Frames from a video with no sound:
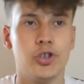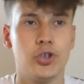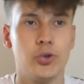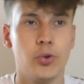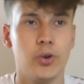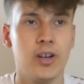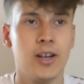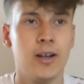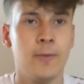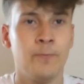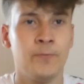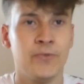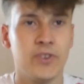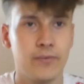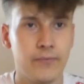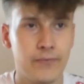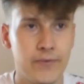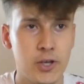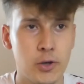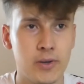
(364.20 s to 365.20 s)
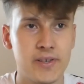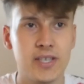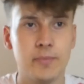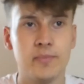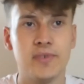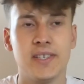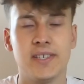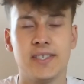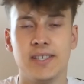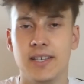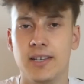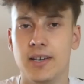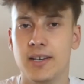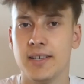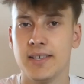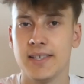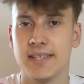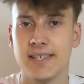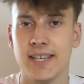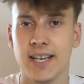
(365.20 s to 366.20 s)
Stück. 74
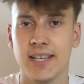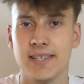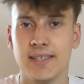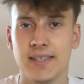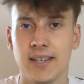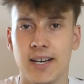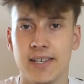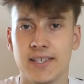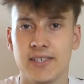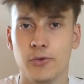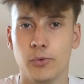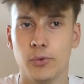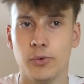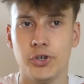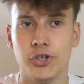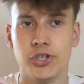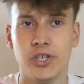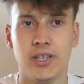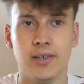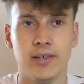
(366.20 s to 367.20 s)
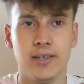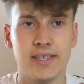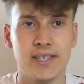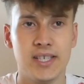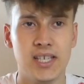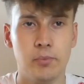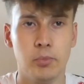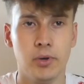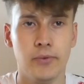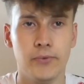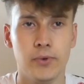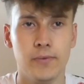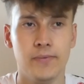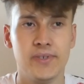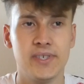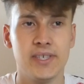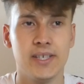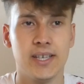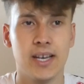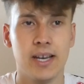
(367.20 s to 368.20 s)
Siege, 36 Unentschieden,
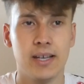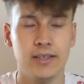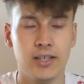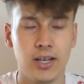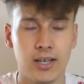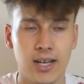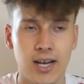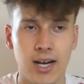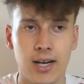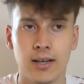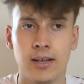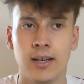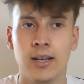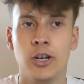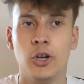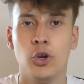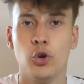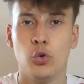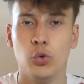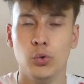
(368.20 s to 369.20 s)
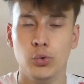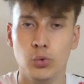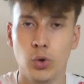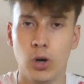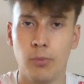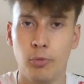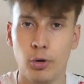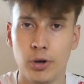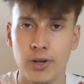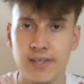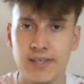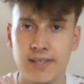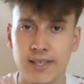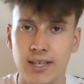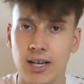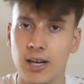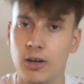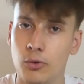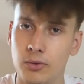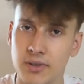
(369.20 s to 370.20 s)
57 Niederlagen und nur
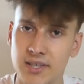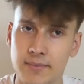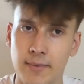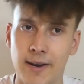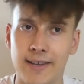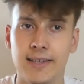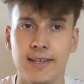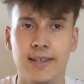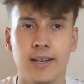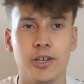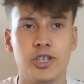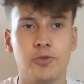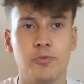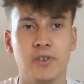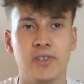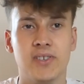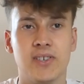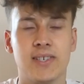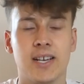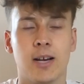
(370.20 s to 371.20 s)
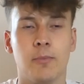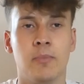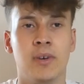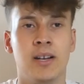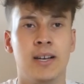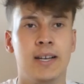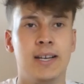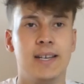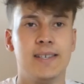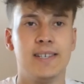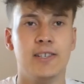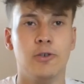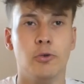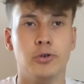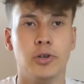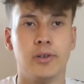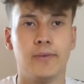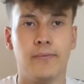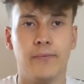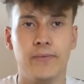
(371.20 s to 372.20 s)
Bundesliga und zweite Liga-Spiele zusammen sind
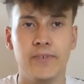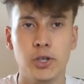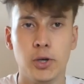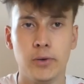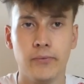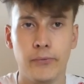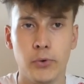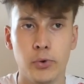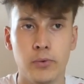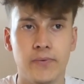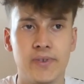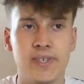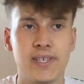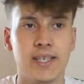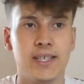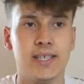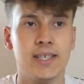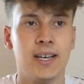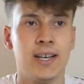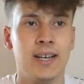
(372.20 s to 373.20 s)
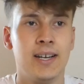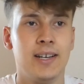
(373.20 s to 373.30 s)
154